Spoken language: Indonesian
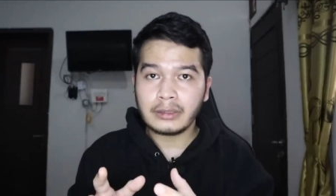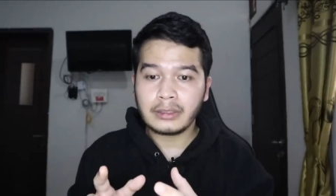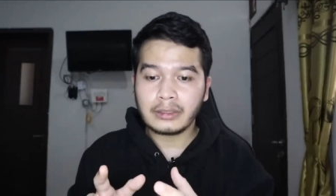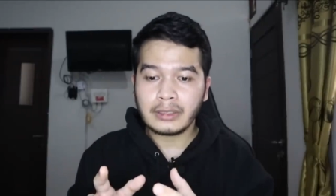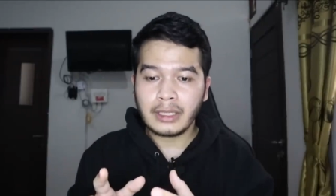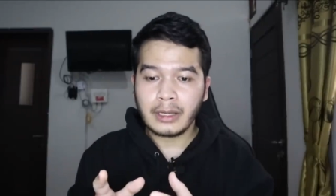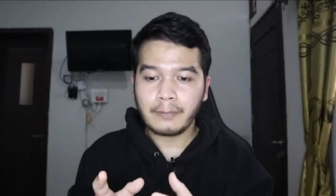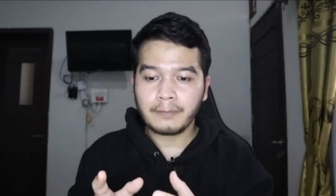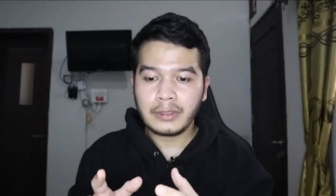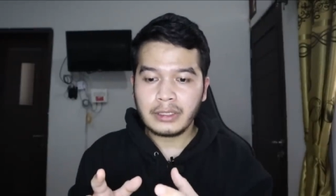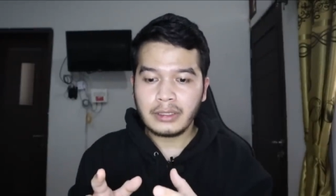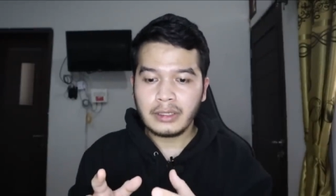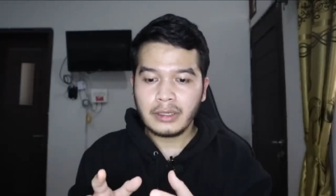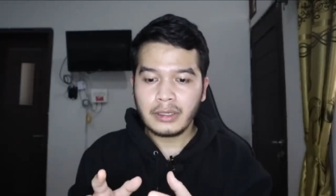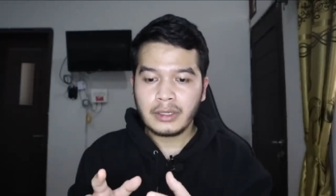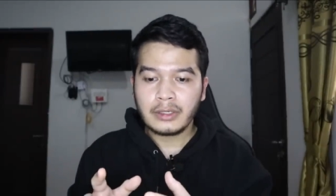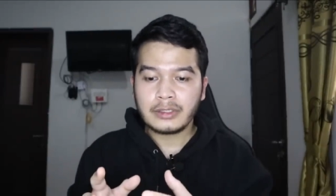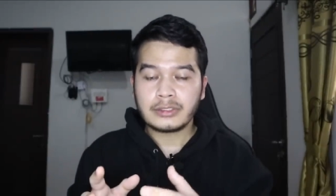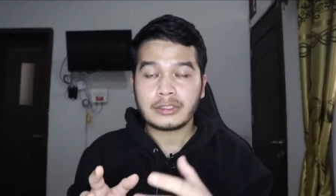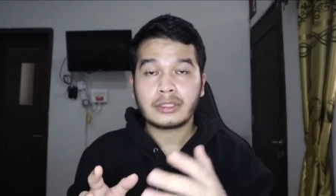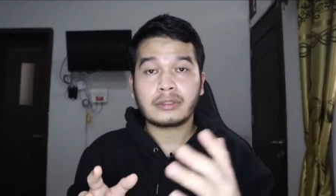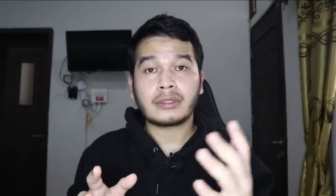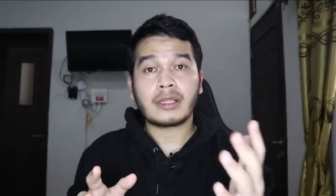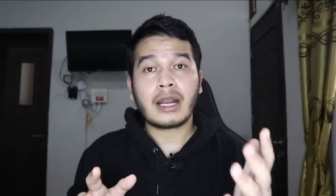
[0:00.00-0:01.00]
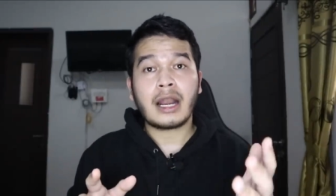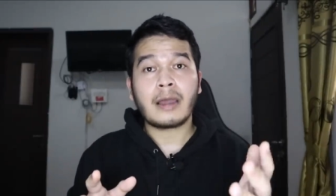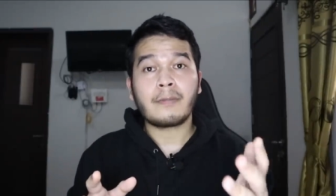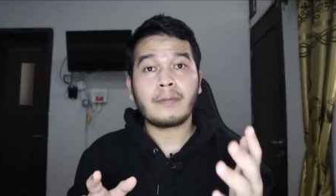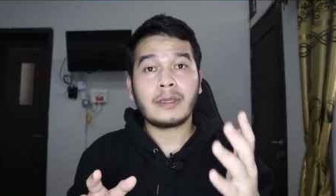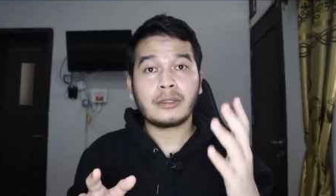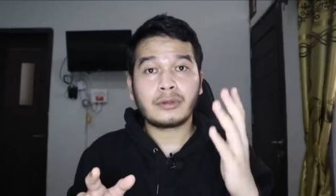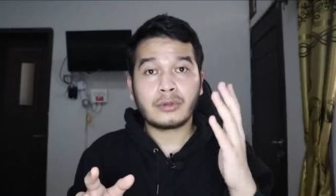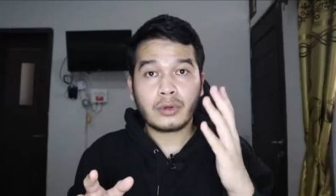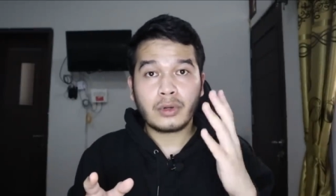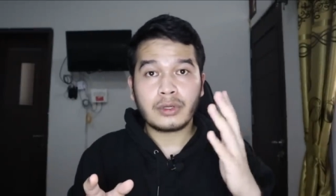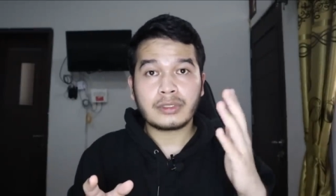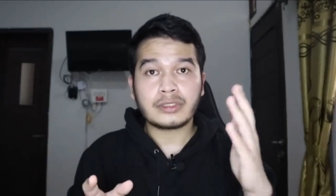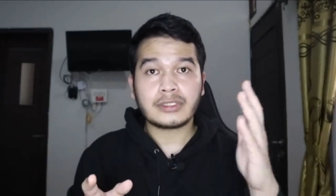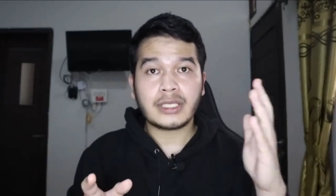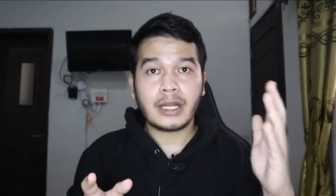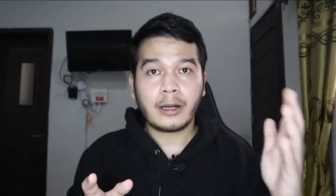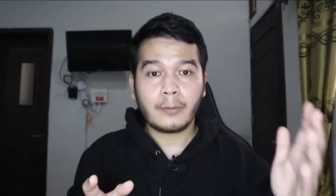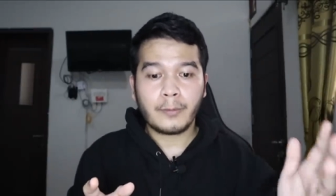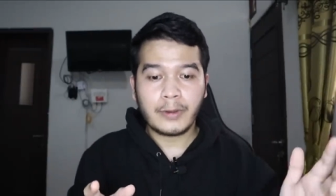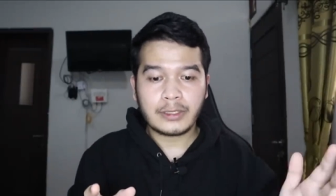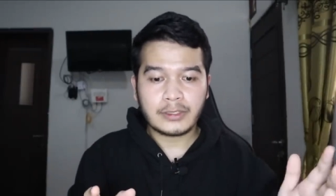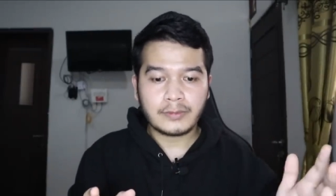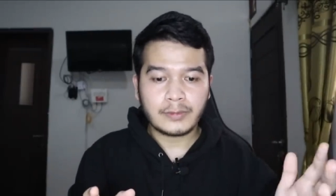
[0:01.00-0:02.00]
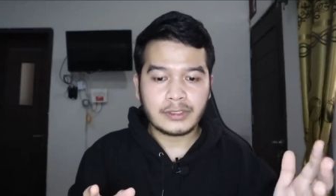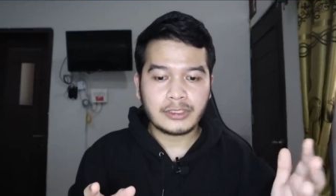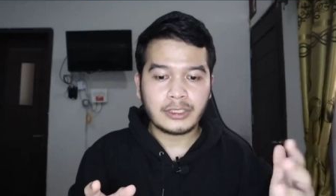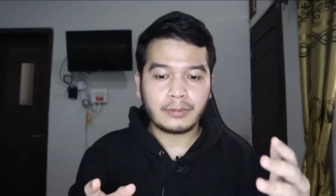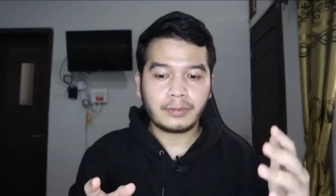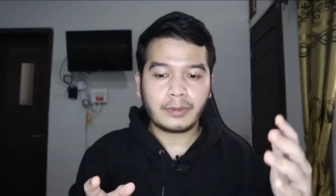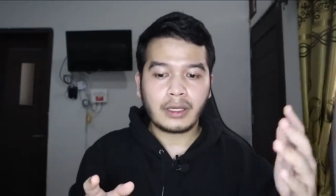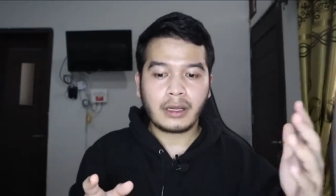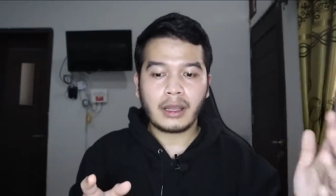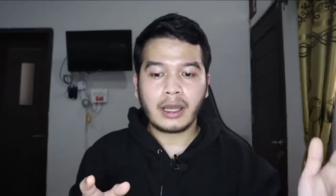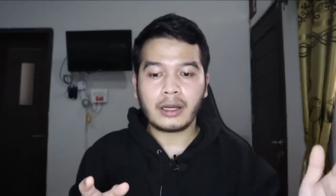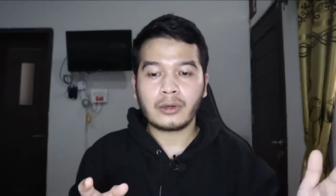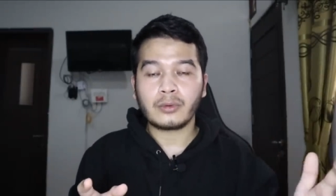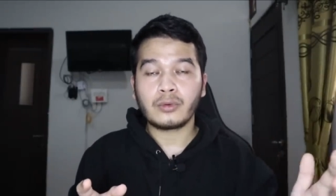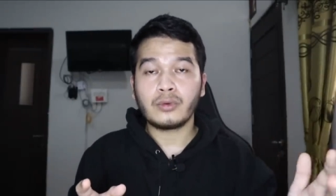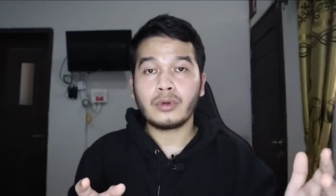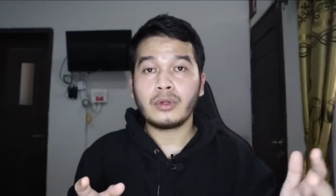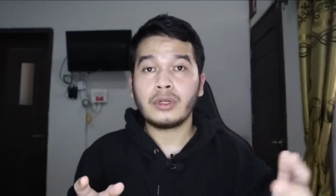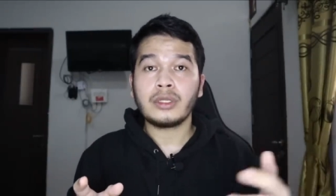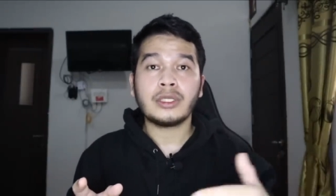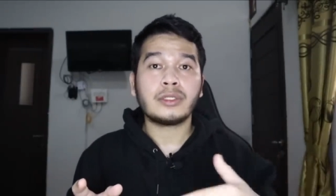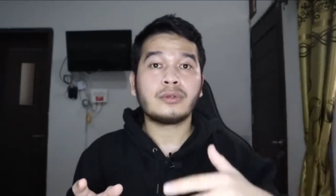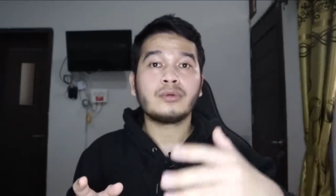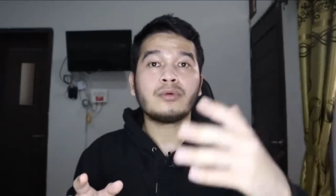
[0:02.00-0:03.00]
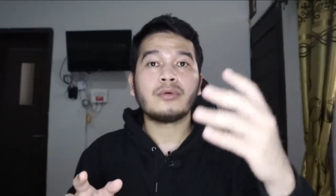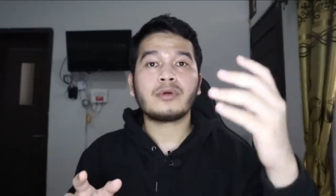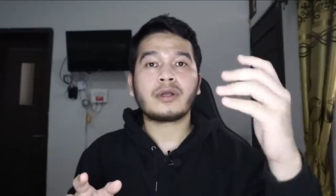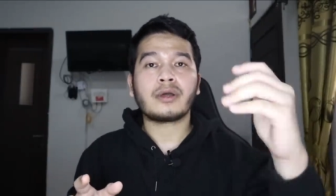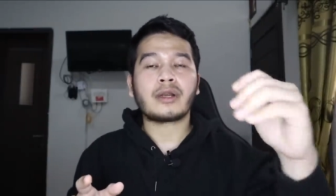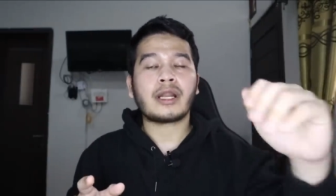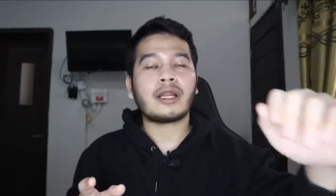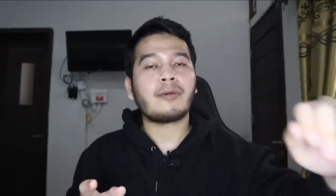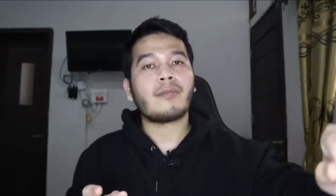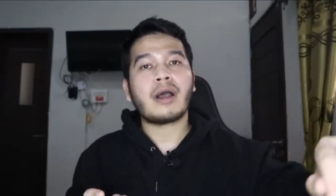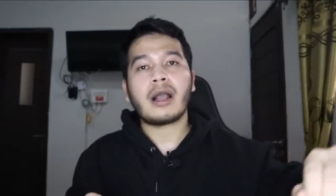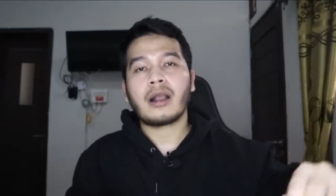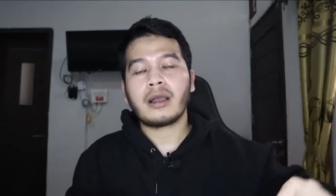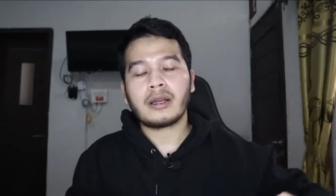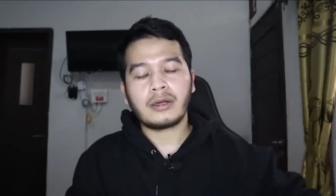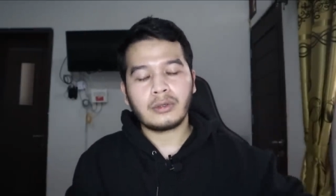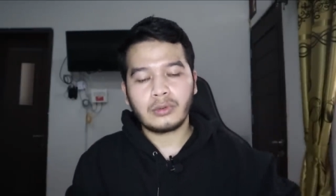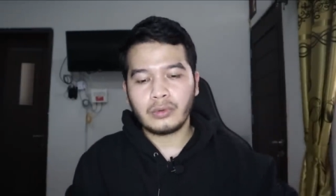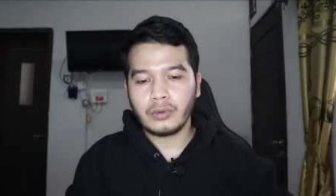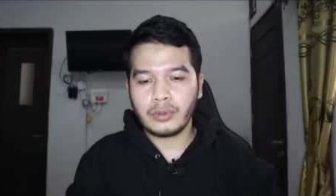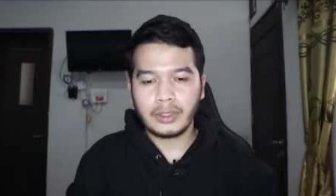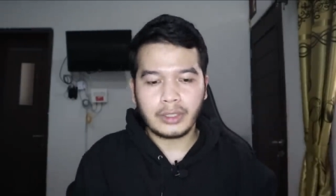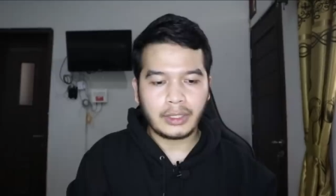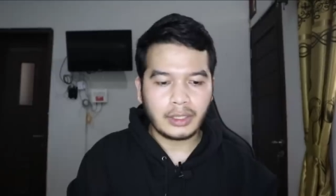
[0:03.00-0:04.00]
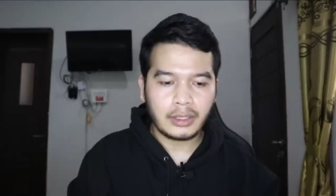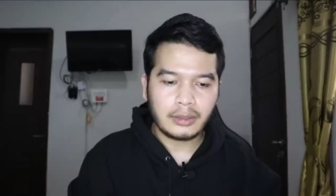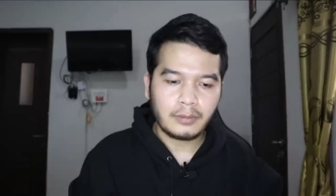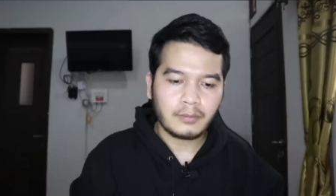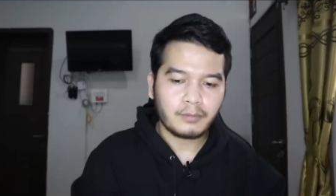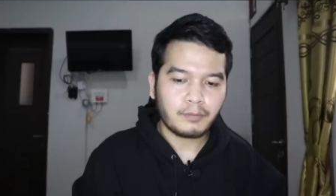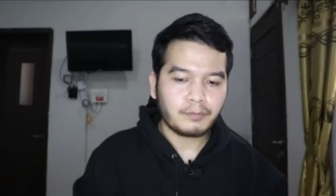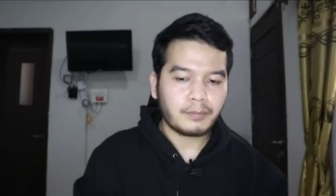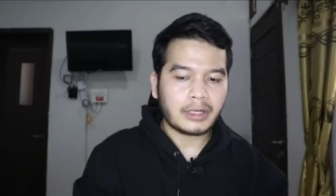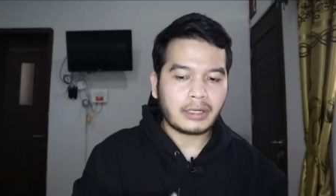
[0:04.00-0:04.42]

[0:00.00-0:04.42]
tetapi setelah Beto Gonçalves menciptakan gol itu keren banget golnya.